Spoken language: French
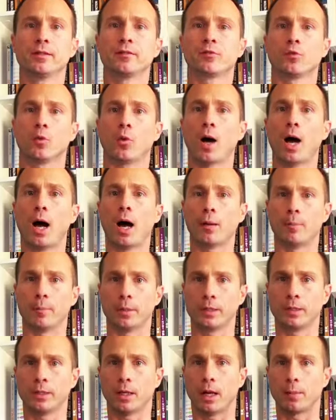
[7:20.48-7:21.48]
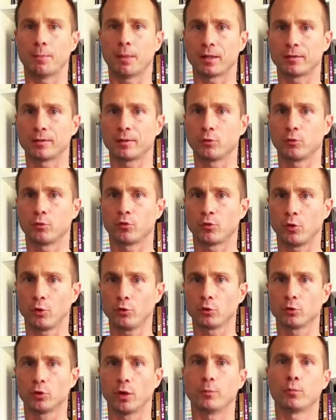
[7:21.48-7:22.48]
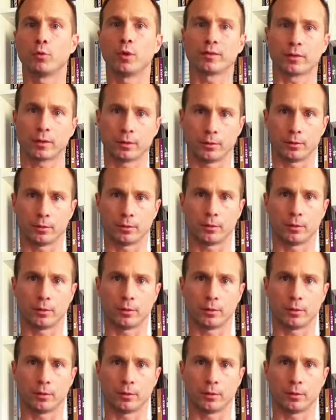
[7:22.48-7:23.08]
sont armées à partir du centre de la poitrine.